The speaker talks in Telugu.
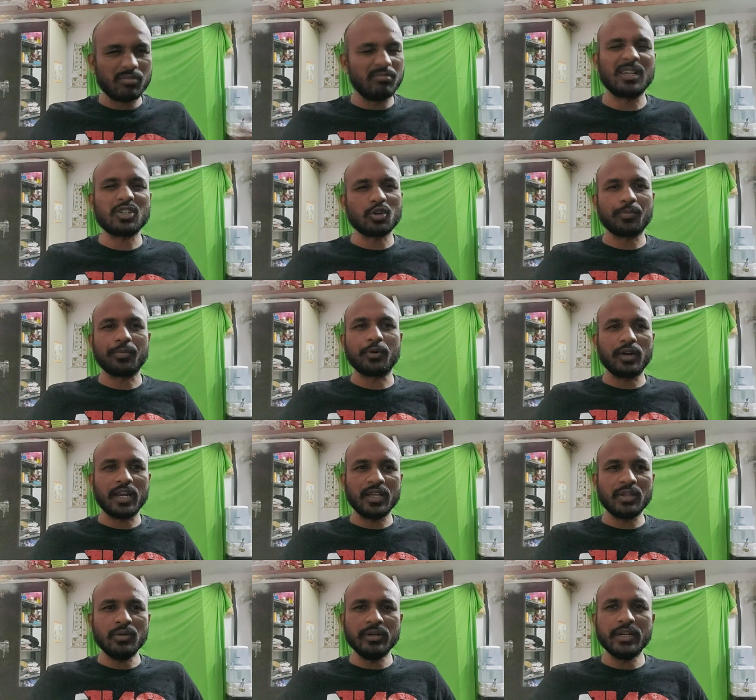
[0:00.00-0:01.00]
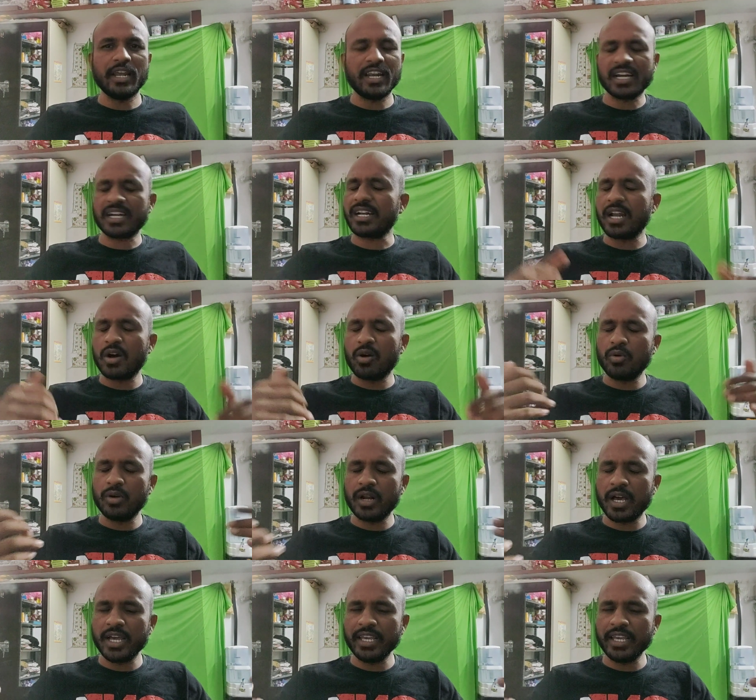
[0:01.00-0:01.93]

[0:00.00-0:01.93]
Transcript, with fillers: మనసు ఒప్పుకోవట్లేదు నేను ఎట్లా ఉన్నా